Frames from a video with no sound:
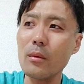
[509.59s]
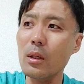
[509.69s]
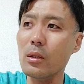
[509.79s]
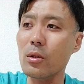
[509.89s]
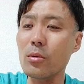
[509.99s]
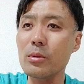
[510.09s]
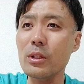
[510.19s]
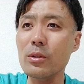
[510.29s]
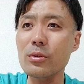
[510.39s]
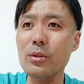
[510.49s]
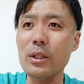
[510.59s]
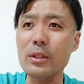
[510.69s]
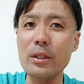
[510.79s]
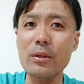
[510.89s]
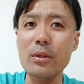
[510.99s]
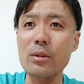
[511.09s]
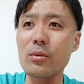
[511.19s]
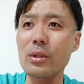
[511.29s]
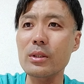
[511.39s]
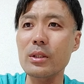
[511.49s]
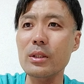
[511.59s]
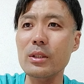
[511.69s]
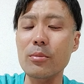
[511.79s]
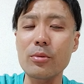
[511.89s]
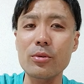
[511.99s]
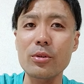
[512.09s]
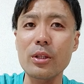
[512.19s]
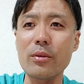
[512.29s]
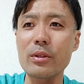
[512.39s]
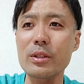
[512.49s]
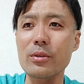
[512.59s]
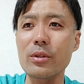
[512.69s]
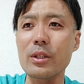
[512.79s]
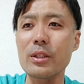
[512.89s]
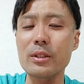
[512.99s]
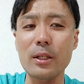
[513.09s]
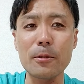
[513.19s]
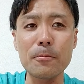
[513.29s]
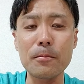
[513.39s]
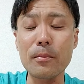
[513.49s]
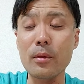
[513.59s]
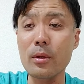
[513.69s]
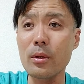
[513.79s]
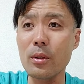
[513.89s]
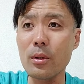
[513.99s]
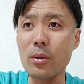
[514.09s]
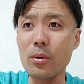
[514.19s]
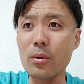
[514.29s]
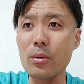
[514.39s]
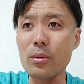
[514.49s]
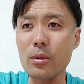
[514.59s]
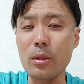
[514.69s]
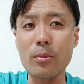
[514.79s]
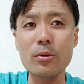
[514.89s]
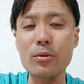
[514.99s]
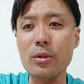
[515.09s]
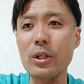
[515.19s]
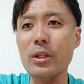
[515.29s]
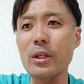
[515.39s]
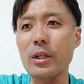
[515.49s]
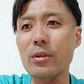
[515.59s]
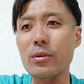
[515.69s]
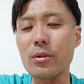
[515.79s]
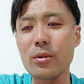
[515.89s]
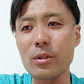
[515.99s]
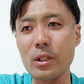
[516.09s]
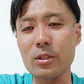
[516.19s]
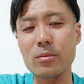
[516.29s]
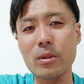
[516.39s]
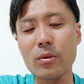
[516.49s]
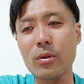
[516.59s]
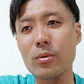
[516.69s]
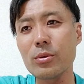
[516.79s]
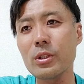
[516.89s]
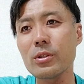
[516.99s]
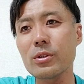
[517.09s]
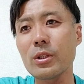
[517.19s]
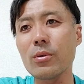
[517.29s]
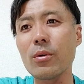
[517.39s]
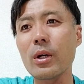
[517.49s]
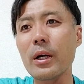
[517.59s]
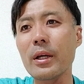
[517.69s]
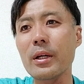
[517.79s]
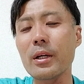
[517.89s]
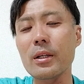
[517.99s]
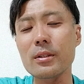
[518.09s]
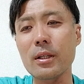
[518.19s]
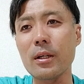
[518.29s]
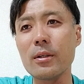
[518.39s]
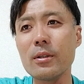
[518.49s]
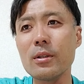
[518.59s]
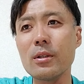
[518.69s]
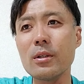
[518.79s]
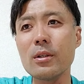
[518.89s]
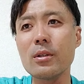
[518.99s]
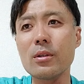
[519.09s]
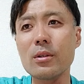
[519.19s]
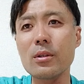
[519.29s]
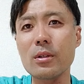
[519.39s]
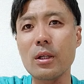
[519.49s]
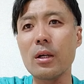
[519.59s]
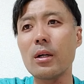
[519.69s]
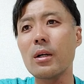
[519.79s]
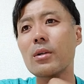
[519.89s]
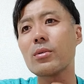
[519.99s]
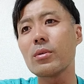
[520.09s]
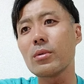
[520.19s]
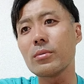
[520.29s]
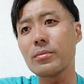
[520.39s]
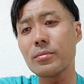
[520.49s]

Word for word: あの、お店の人がさ、あの、わざわざサポートに電話してくれてさ、な、僕の携帯あの、ね、スマホをフリーズして動かへんからさ、な、あの、